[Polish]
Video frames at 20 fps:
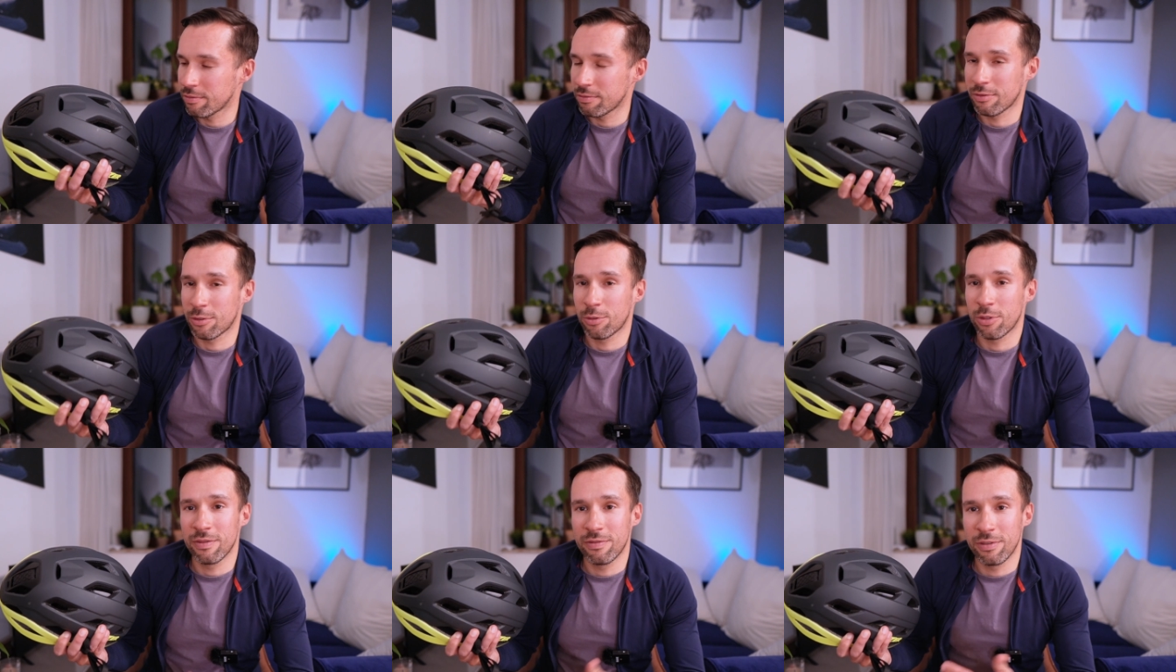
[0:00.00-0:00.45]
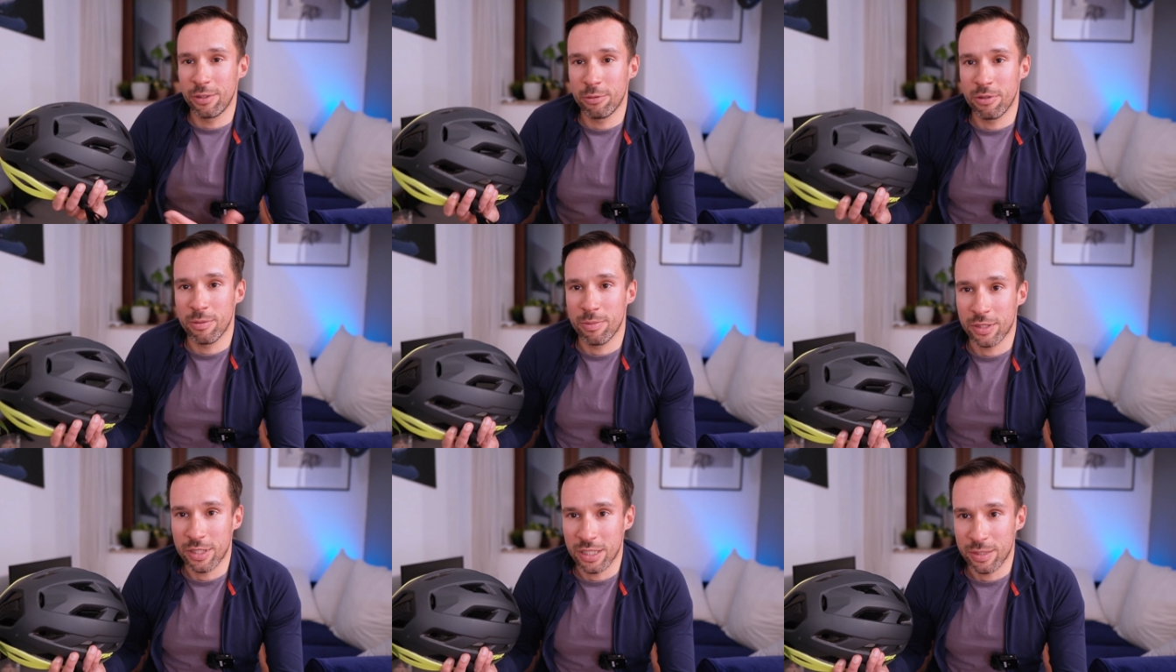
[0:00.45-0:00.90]
y, które
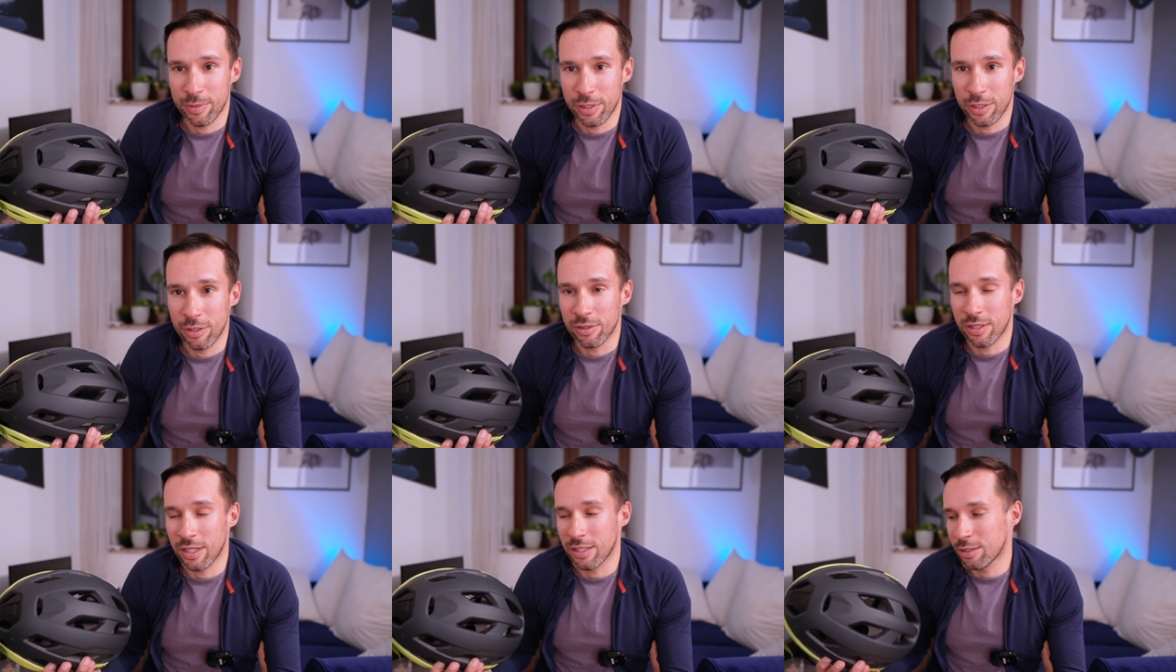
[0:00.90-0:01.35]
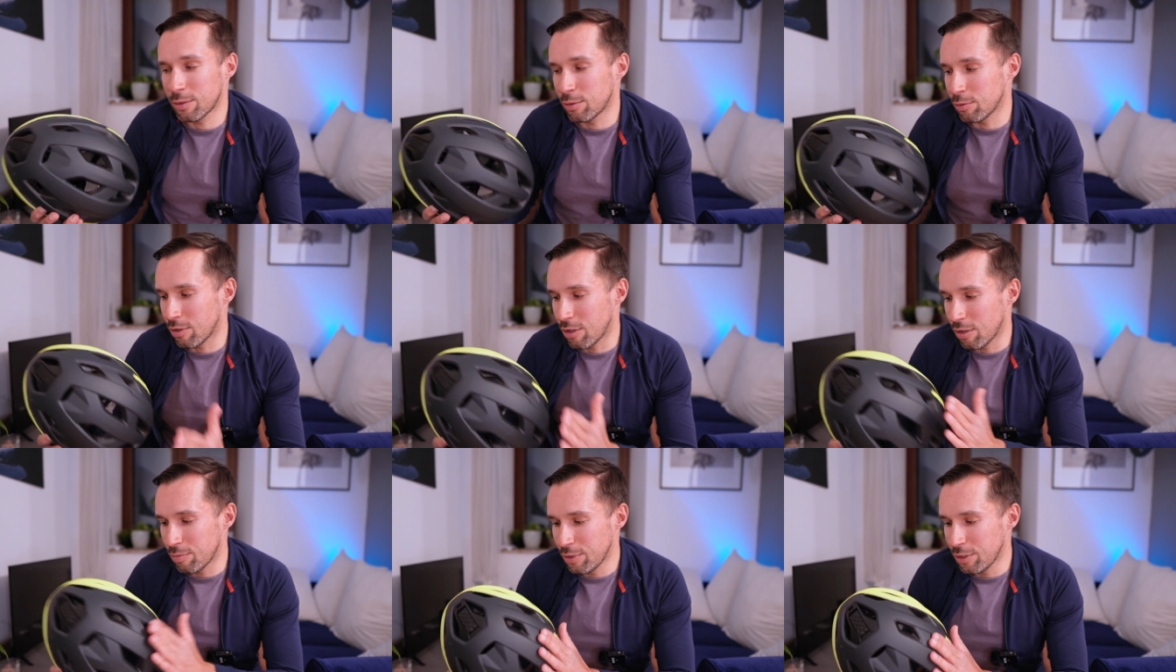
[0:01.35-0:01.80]
wynikły podczas mojego
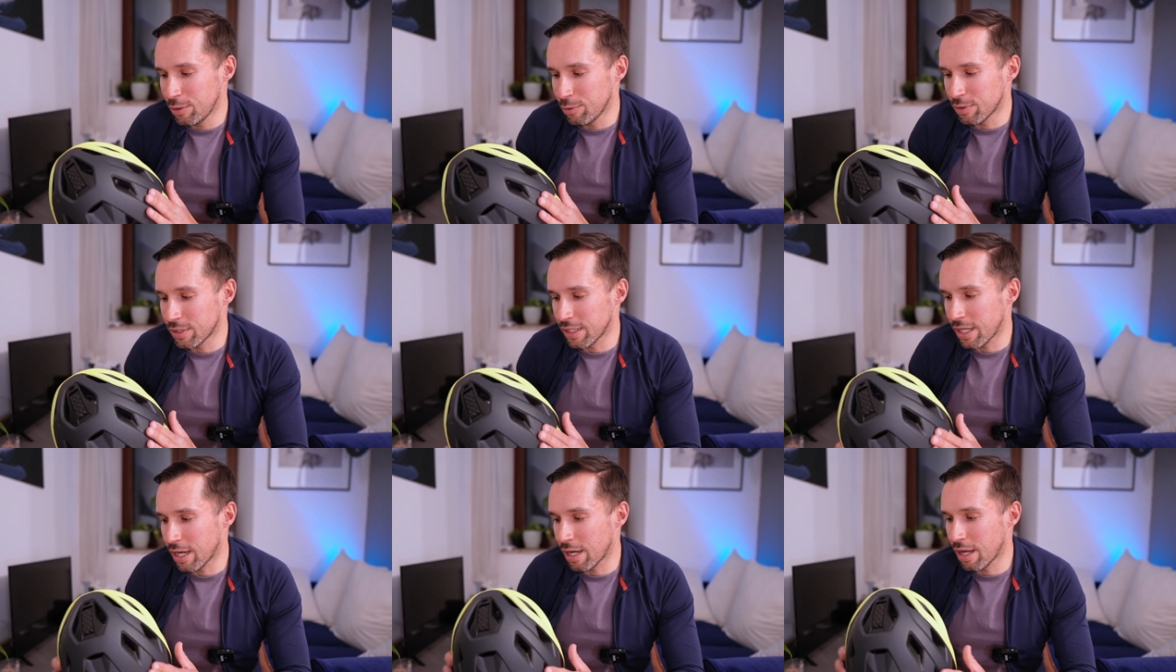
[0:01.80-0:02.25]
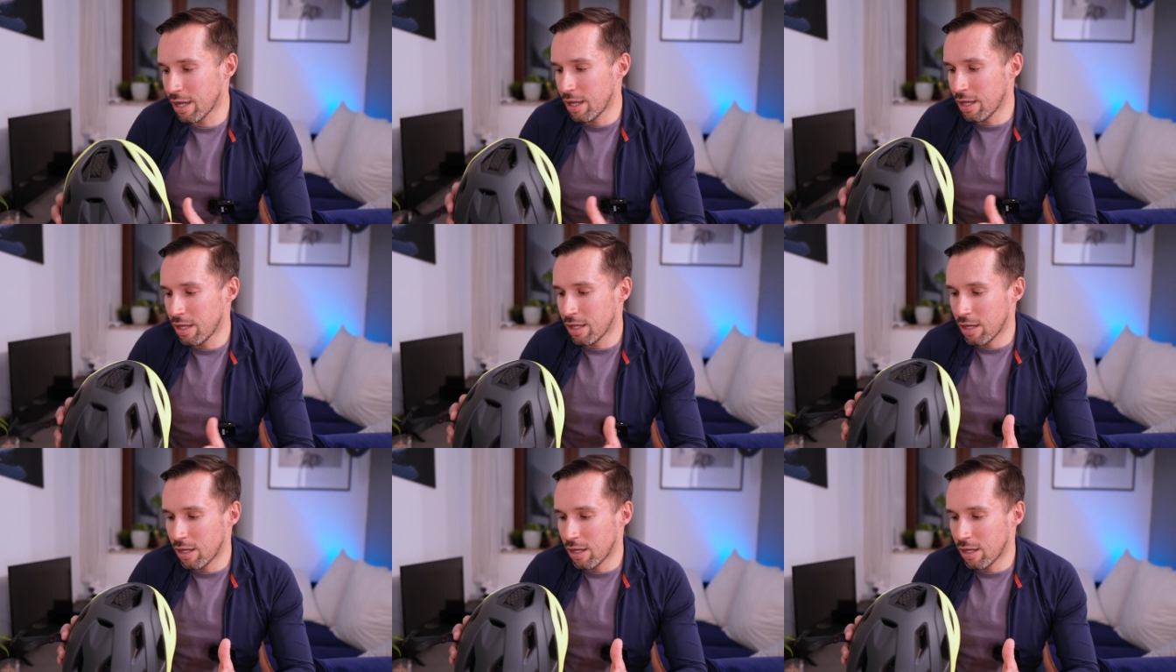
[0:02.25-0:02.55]
testu, o minusach,